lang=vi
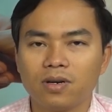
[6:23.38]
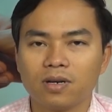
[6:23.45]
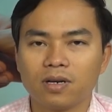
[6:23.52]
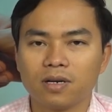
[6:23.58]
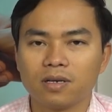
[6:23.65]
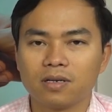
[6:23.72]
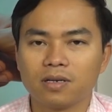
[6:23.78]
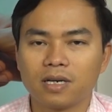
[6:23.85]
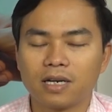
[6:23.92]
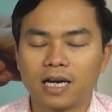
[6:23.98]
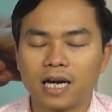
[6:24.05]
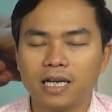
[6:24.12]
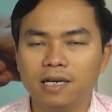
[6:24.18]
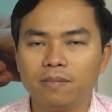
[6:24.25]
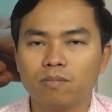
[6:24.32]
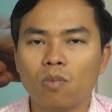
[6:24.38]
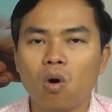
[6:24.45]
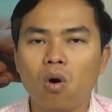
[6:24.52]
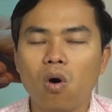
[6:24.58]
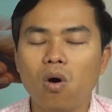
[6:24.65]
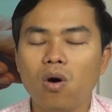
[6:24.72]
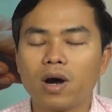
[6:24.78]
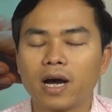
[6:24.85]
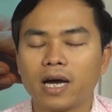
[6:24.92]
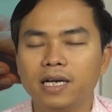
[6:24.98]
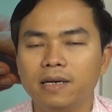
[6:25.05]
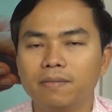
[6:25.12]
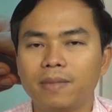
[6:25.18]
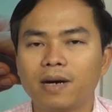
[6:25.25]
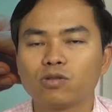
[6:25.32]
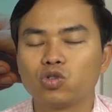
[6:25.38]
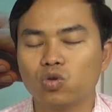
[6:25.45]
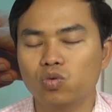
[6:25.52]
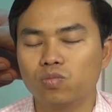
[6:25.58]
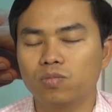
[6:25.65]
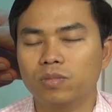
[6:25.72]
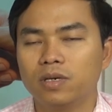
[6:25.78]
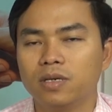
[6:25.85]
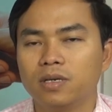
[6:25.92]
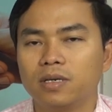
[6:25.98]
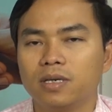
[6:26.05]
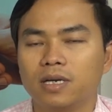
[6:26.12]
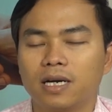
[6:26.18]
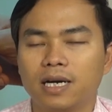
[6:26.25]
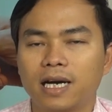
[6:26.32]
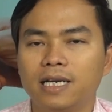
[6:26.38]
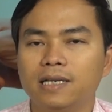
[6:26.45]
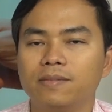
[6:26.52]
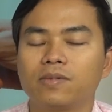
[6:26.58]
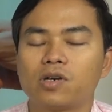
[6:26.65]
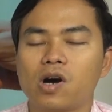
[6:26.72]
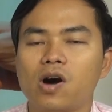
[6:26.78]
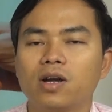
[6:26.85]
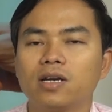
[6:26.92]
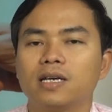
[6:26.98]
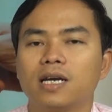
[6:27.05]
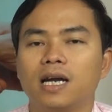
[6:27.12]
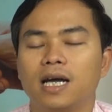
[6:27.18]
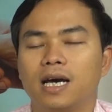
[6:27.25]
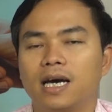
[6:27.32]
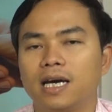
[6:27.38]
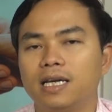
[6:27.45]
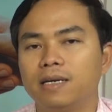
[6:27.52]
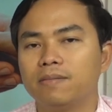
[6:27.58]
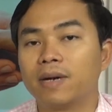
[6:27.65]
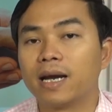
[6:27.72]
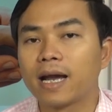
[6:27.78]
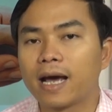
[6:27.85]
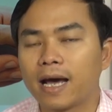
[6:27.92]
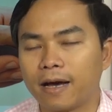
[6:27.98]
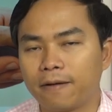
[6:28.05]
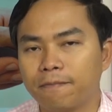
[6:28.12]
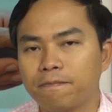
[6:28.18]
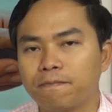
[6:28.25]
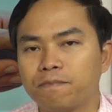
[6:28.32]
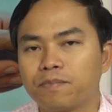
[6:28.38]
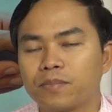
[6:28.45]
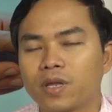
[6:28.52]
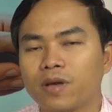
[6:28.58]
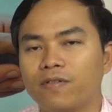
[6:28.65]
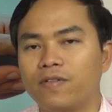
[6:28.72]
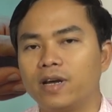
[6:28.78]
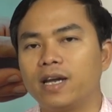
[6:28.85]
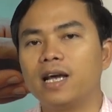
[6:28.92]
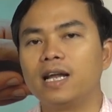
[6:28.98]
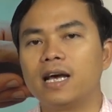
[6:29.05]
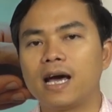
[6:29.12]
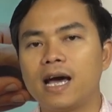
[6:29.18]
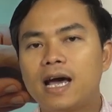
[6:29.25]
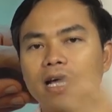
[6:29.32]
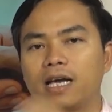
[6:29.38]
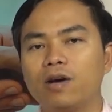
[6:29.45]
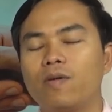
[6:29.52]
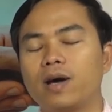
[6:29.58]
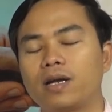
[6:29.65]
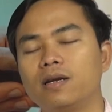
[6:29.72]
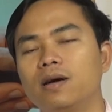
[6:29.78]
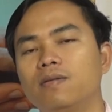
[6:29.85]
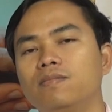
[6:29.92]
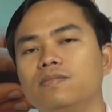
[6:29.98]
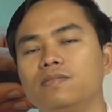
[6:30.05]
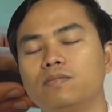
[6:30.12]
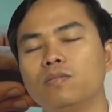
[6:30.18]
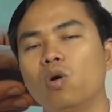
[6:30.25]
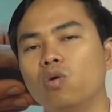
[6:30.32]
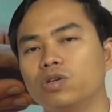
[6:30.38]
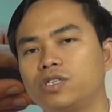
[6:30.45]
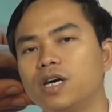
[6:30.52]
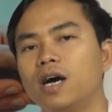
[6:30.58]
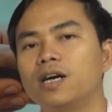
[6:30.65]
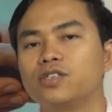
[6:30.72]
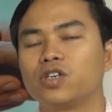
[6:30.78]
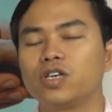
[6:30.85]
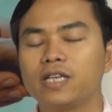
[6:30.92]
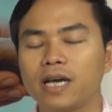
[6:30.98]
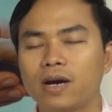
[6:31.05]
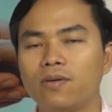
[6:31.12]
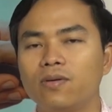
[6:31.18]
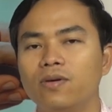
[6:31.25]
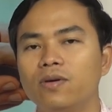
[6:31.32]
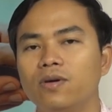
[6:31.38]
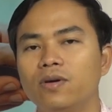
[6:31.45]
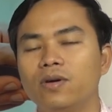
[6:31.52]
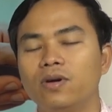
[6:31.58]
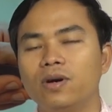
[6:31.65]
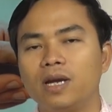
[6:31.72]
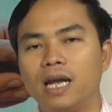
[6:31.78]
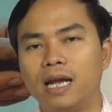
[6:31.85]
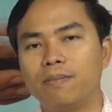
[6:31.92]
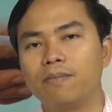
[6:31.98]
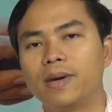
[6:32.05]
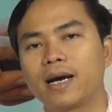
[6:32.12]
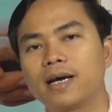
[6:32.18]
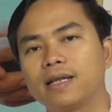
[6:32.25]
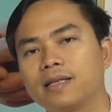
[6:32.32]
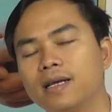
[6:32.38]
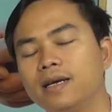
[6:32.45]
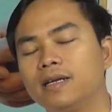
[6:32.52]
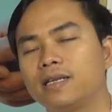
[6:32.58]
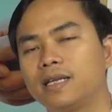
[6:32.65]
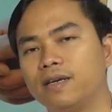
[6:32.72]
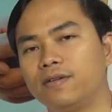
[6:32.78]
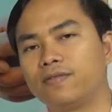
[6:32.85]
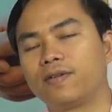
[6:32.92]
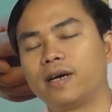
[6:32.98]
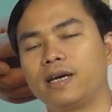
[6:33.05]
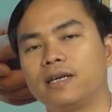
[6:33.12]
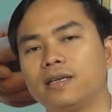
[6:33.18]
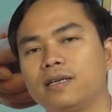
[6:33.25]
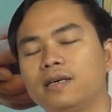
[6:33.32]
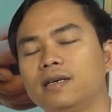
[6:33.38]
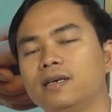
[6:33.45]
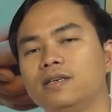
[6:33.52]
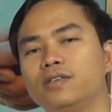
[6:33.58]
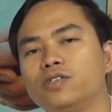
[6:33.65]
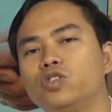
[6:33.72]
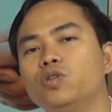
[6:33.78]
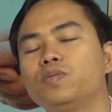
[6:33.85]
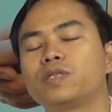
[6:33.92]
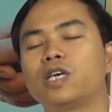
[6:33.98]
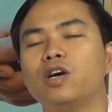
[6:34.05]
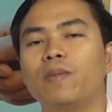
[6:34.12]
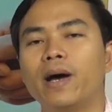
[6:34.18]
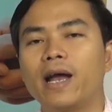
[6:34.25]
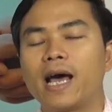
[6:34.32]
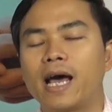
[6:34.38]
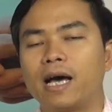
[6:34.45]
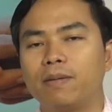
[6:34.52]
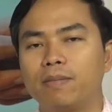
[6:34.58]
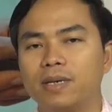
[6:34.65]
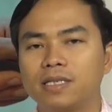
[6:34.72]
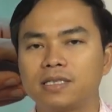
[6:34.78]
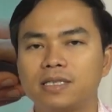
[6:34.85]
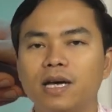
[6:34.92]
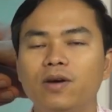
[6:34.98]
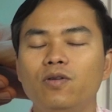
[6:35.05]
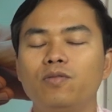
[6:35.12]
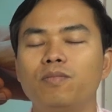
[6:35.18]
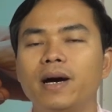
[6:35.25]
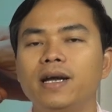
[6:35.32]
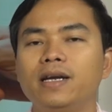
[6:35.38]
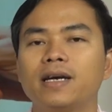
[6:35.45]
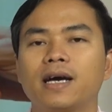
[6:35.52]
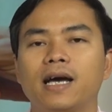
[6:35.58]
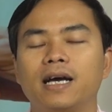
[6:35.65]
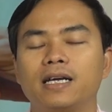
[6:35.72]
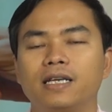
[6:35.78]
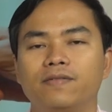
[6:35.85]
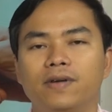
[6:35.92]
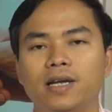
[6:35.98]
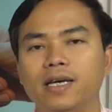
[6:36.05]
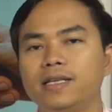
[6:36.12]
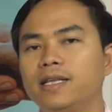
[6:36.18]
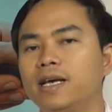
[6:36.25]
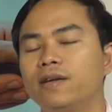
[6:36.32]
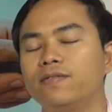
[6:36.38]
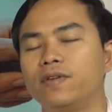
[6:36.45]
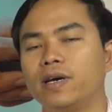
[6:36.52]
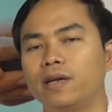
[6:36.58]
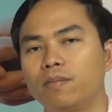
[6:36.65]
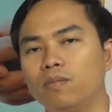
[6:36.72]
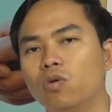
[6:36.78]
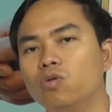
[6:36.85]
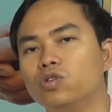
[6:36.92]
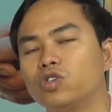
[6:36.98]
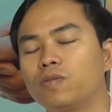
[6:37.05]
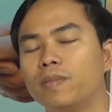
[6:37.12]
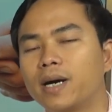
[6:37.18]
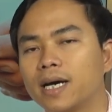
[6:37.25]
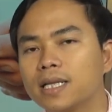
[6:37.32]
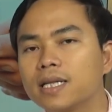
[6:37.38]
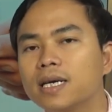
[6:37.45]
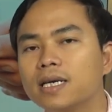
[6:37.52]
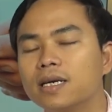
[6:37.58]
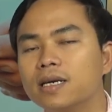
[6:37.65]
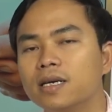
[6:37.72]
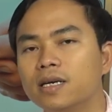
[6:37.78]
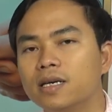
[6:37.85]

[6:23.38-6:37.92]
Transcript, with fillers: ừ, cái khái niệm bố khái niệm bao trùm à, khái niệm con là khái niệm bán hàng và đây là hai cái hoạt động bổ trợ cho nhau làm marketing thì phải giúp sale bán hàng mà sale bán được hàng thì phải lấy tiền về để bù cho marketing